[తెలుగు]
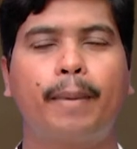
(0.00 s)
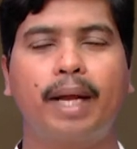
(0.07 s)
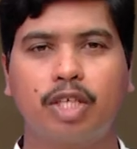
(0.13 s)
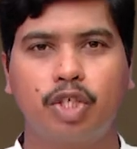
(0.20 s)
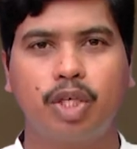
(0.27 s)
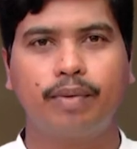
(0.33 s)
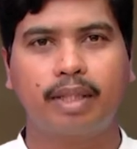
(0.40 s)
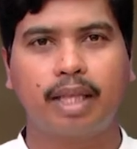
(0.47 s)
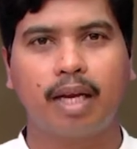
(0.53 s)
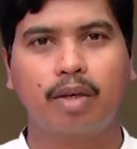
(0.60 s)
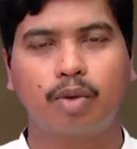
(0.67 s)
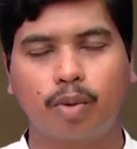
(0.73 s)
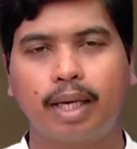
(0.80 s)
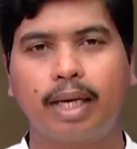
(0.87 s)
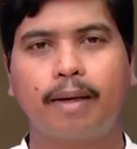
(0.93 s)
మన
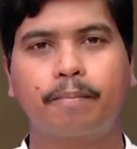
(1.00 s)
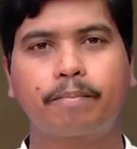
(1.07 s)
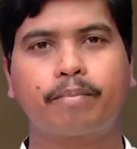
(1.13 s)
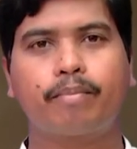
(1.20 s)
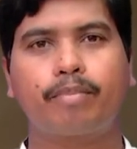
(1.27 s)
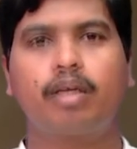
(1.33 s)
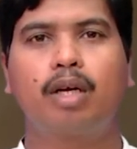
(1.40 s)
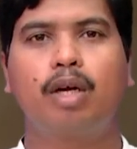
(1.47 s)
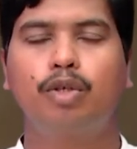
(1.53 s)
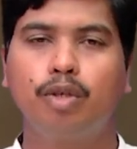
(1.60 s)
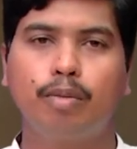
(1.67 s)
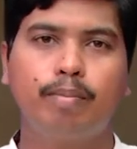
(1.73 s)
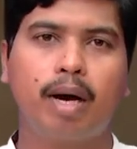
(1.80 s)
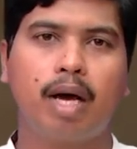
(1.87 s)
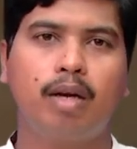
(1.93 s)
జీవితాల్లో కూడా
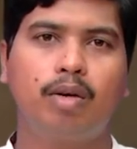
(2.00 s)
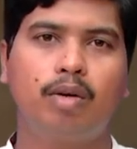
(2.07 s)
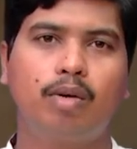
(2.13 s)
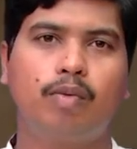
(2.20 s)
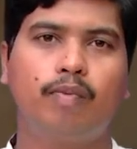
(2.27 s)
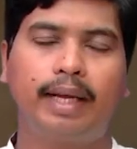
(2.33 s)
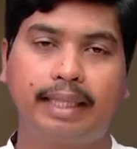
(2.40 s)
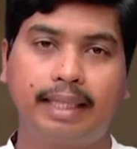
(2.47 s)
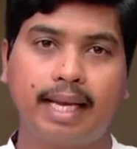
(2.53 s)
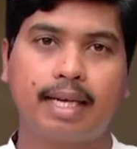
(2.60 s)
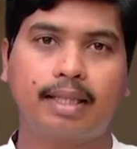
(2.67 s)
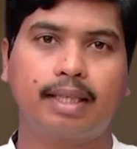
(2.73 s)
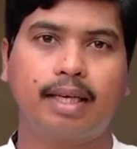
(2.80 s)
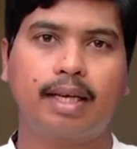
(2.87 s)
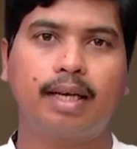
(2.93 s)
కుటుంబాల్లో
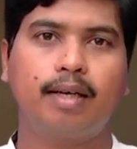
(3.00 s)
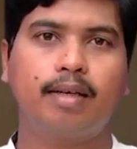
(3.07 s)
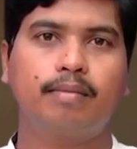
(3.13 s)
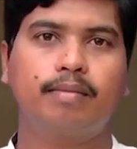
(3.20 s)
వ్యక్తిగతంగా